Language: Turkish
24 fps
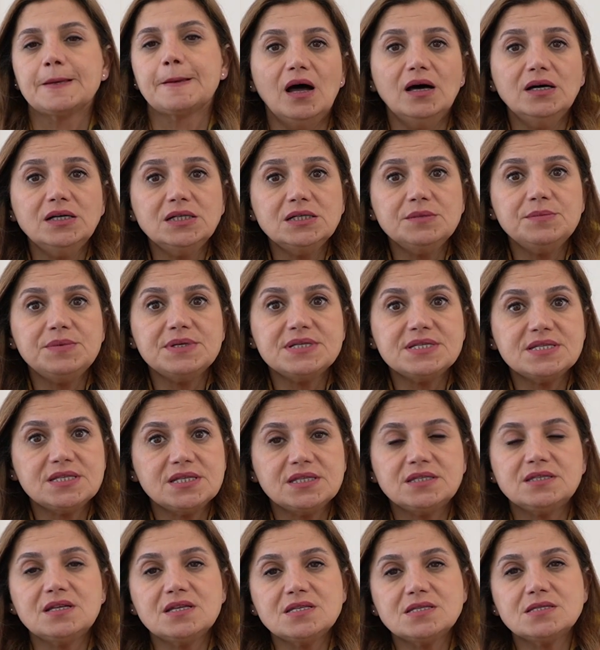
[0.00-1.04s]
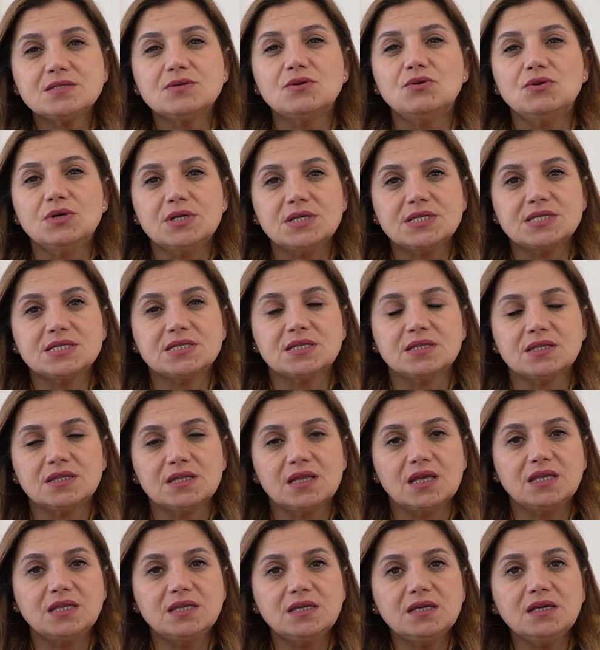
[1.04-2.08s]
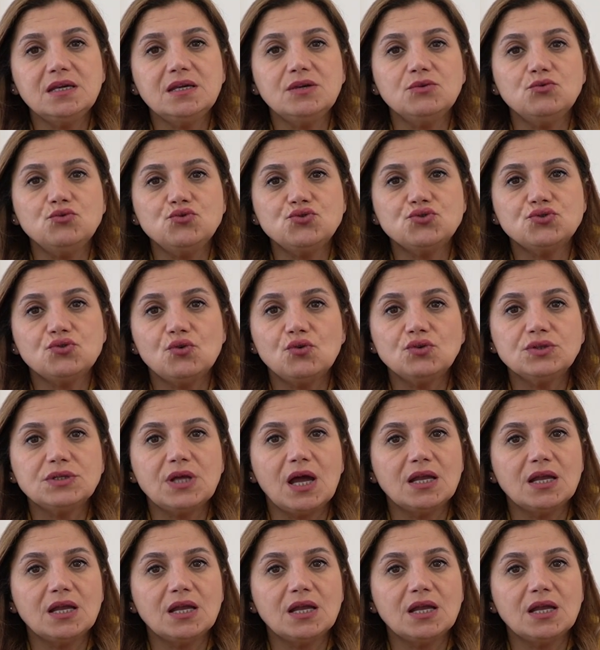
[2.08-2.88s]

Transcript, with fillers: Ağır bir stres sonrasındaki 3-4